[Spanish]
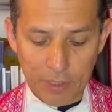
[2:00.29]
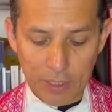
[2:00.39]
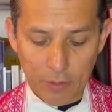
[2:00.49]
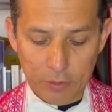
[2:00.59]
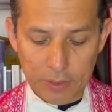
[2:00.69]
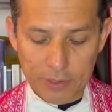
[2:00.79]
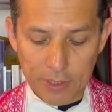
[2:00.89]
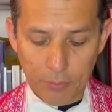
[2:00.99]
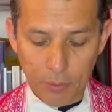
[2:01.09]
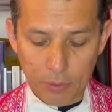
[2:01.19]
a ver a los
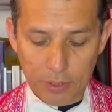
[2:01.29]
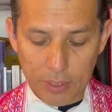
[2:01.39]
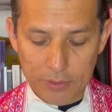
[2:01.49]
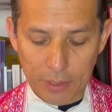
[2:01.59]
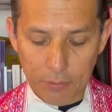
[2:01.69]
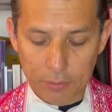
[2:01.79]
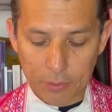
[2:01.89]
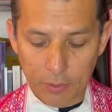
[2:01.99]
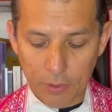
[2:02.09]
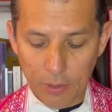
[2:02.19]
discípulos y les
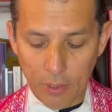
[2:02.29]
anunció,